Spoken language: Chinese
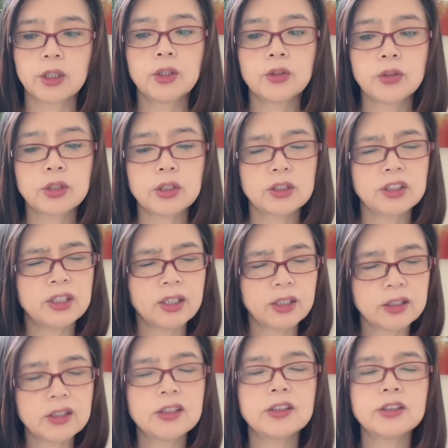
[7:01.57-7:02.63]
就是
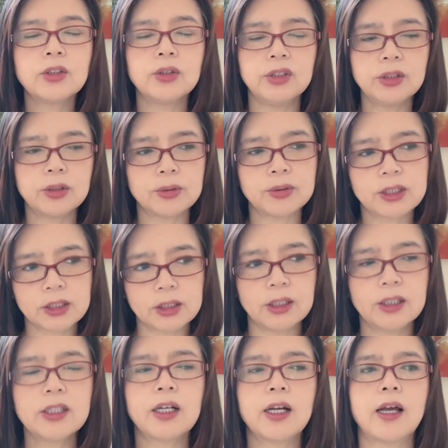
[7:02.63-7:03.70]
天生有一种责
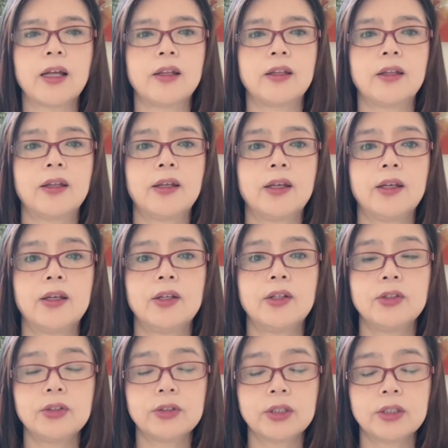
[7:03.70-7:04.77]
任感，
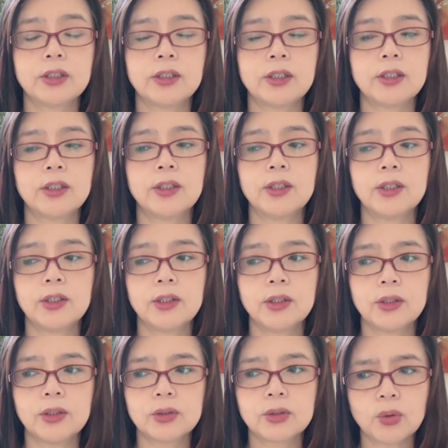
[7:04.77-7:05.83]
就是
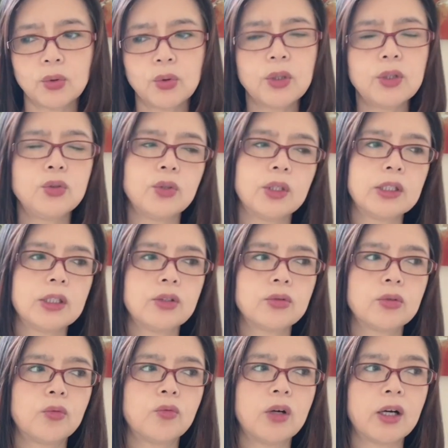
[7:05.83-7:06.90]
总会觉得
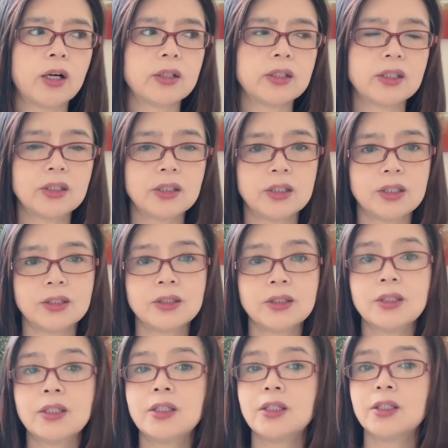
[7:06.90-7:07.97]
说哇，这个
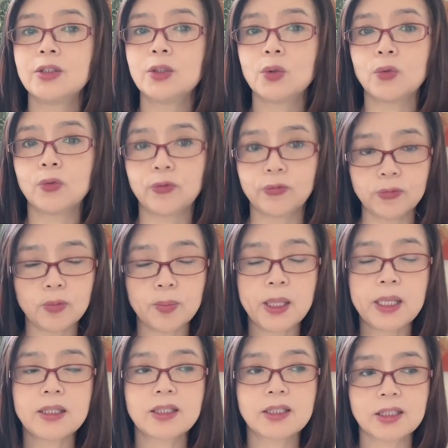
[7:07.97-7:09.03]
人这种负
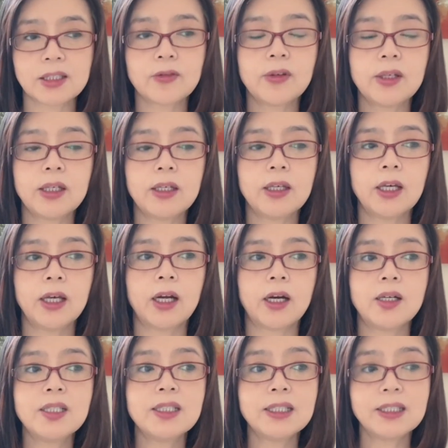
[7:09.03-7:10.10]
面思维，
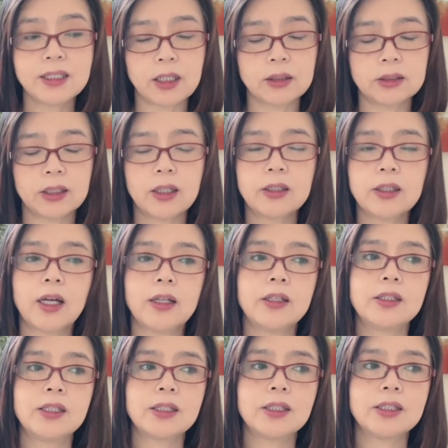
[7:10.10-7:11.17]
而且想当然的
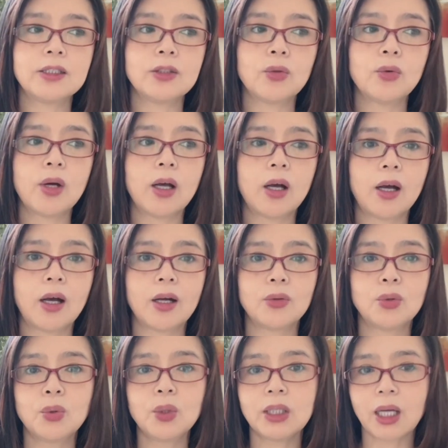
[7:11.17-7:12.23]
这个习惯哈，
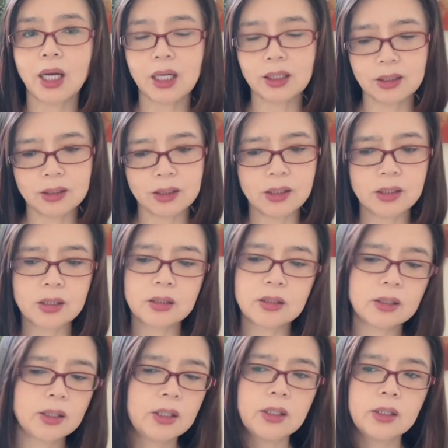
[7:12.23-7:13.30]
对他的人
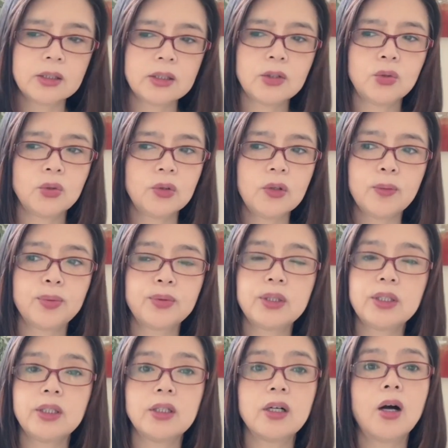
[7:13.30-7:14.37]
生，这绝对不是
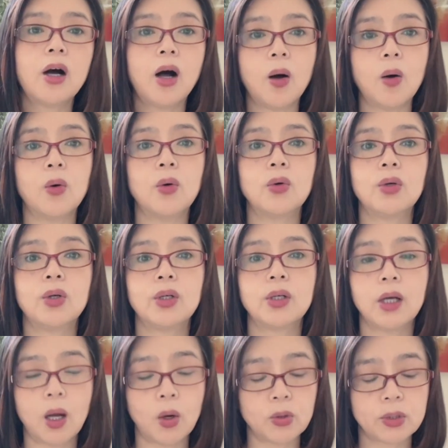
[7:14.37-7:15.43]
一个好。
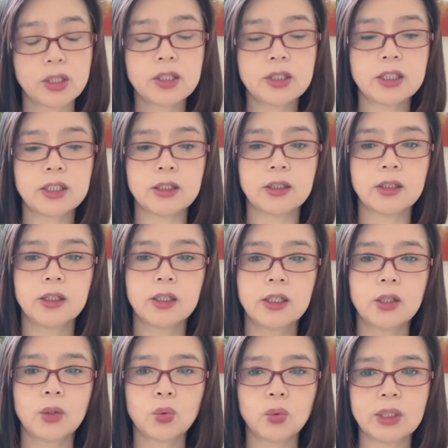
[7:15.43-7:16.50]
好事情，
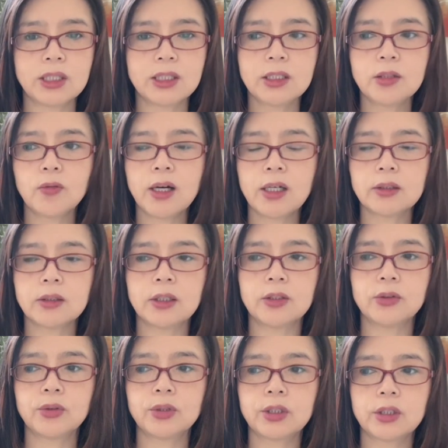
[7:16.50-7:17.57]
我希望呢，
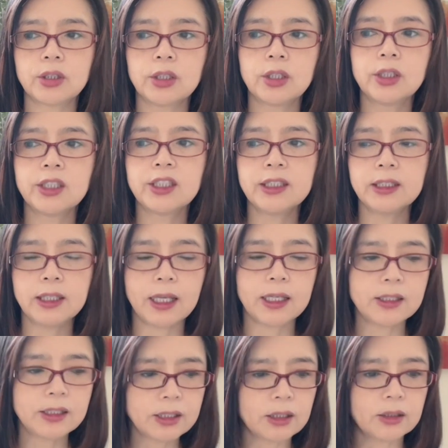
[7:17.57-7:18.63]
就是
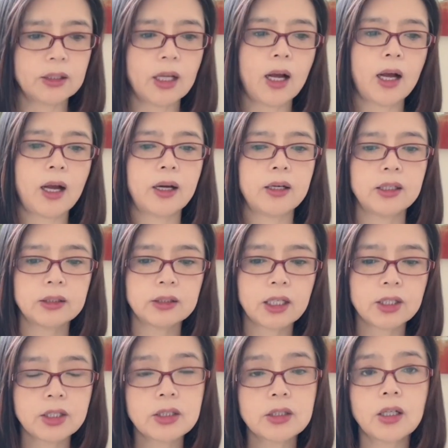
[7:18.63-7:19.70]
点醒他，让他
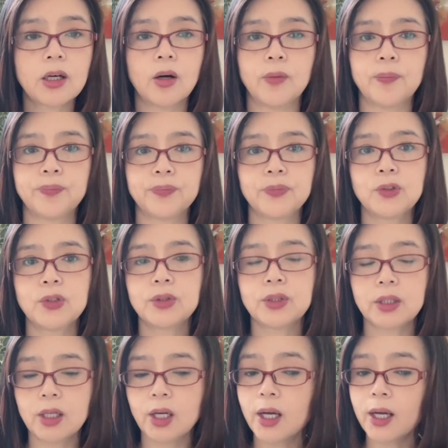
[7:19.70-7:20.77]
知道，就
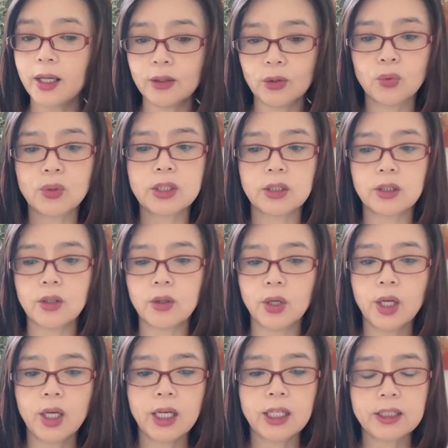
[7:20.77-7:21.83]
是很多时候
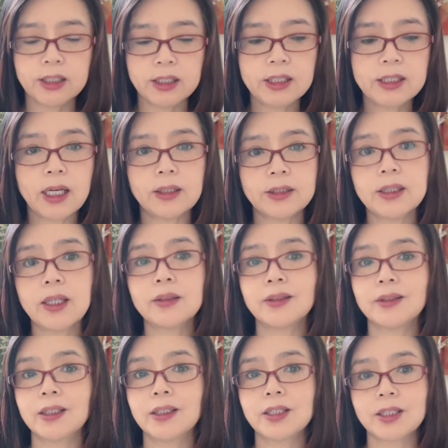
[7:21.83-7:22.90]
你想象的
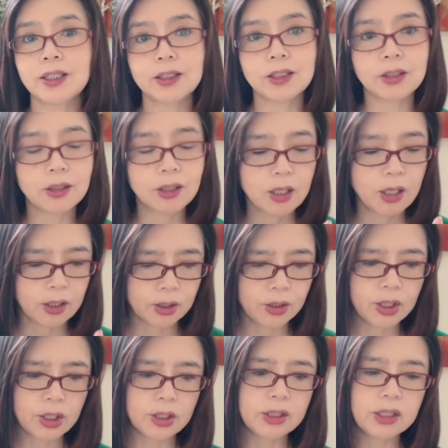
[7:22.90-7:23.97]
那个事情跟
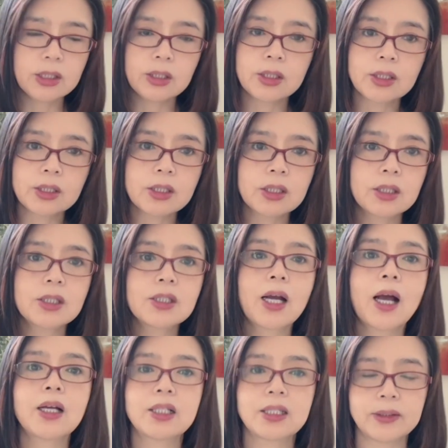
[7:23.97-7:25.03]
实际是
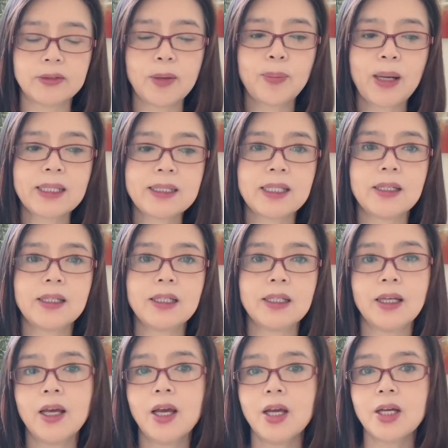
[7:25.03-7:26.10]
差十万八千
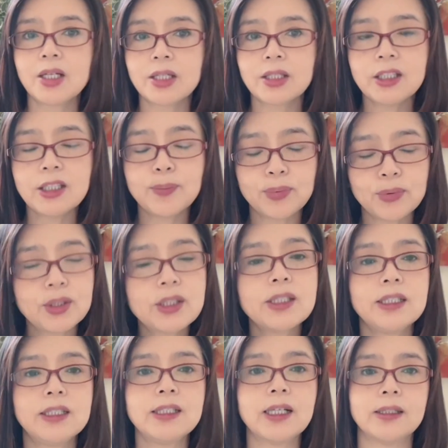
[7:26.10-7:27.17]
里，实际不是
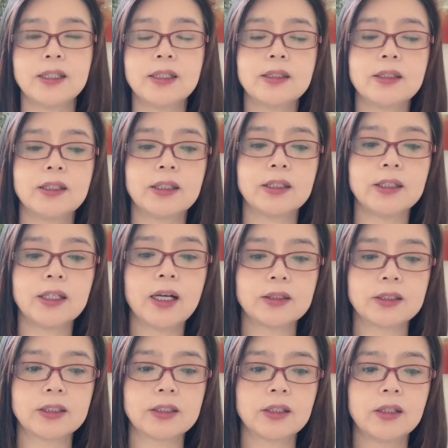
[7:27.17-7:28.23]
你想象的那个样
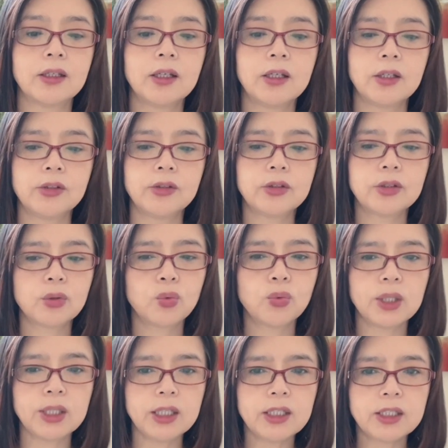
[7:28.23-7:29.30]
子。就是
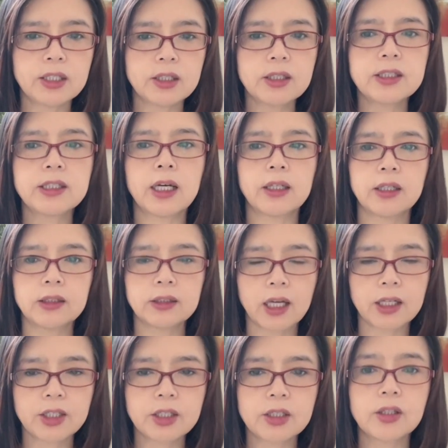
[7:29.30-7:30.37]
我一直想让他
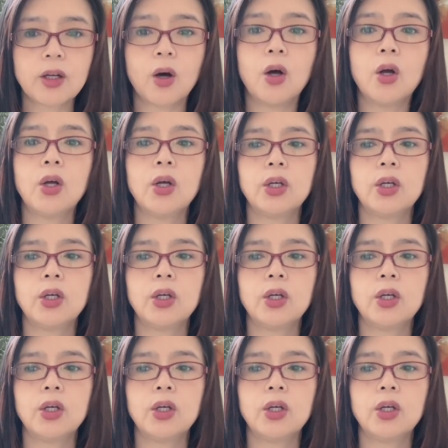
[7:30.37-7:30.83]
知道，